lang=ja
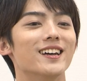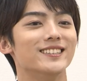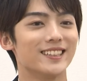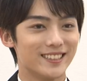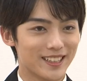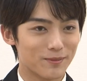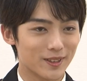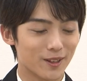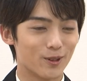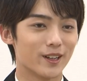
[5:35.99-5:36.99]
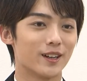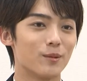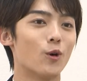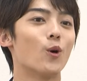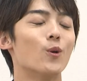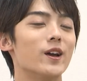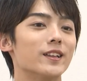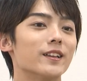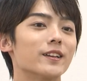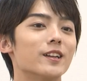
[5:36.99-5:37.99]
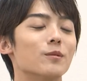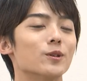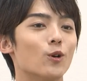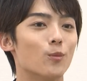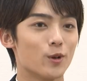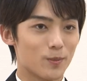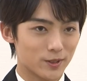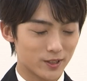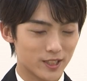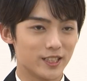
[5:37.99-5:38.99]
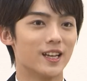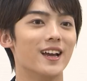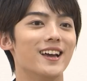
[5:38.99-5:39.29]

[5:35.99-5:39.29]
ぜひぜひまたこれからも応援いただければと思いますし、